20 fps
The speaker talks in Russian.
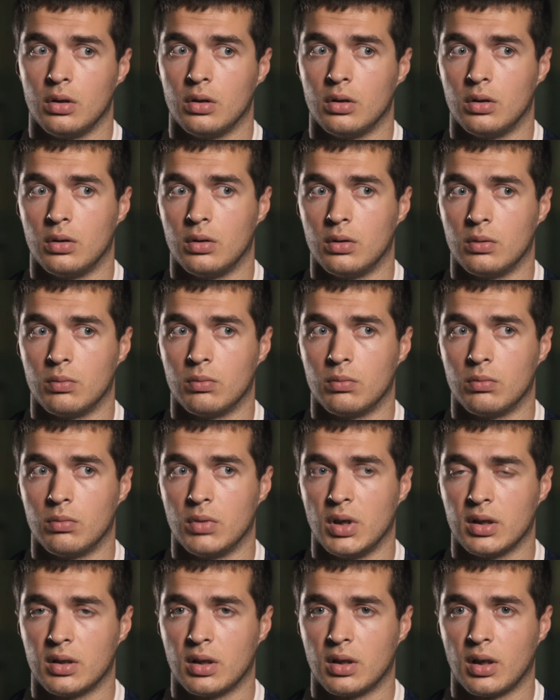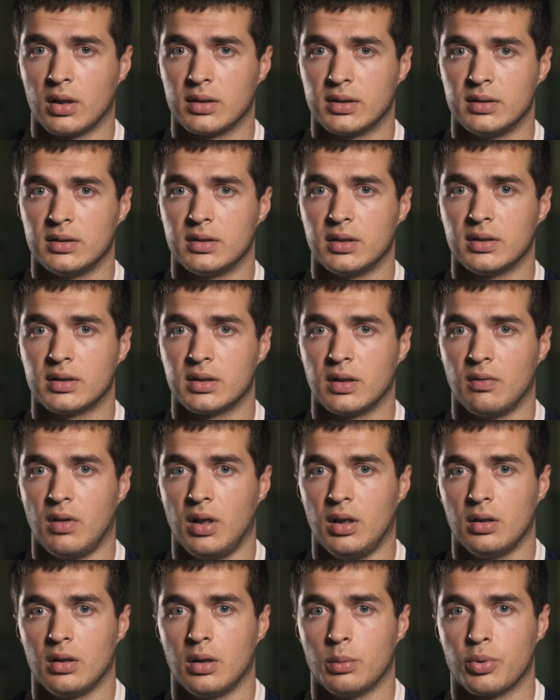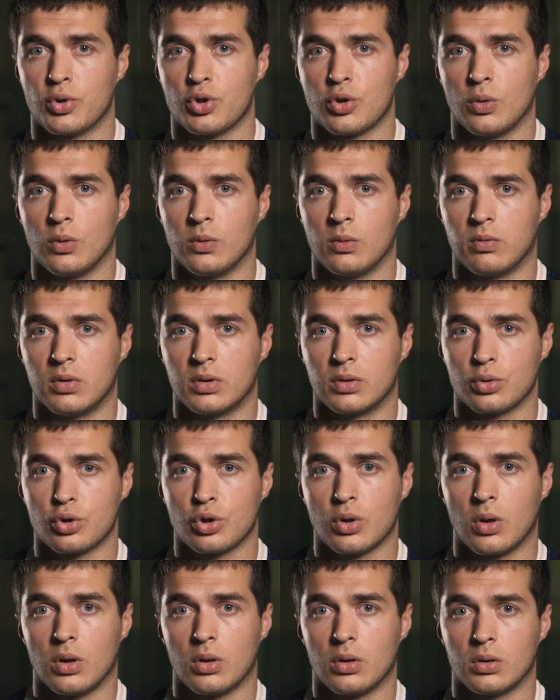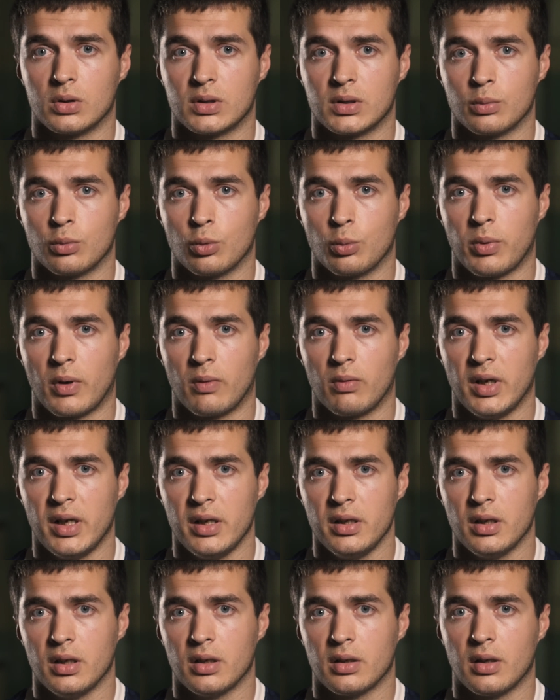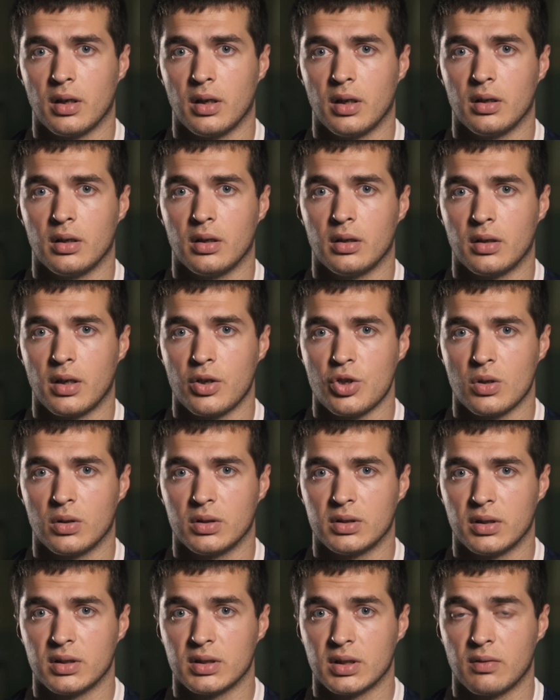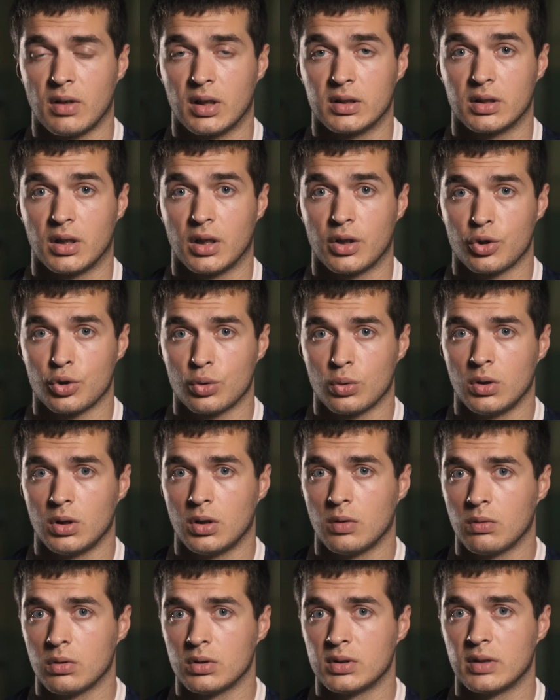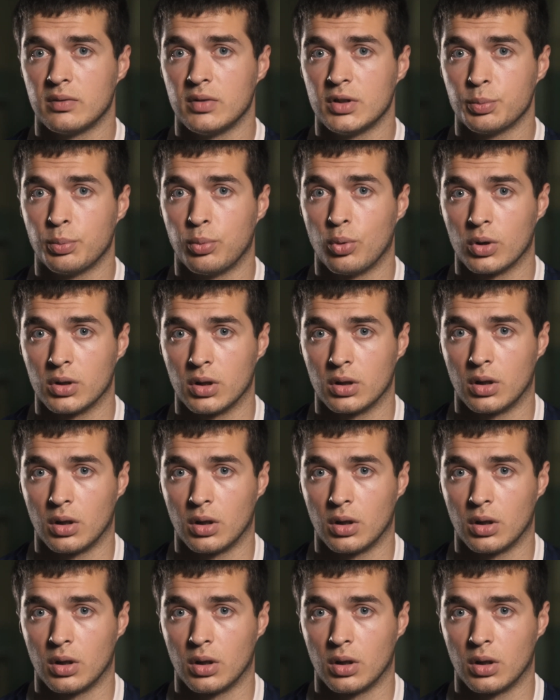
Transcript: и меня это так заинтересовало, я пошел в это школьное самоуправление, да, и начал интересоваться, а что это вот за вид спорта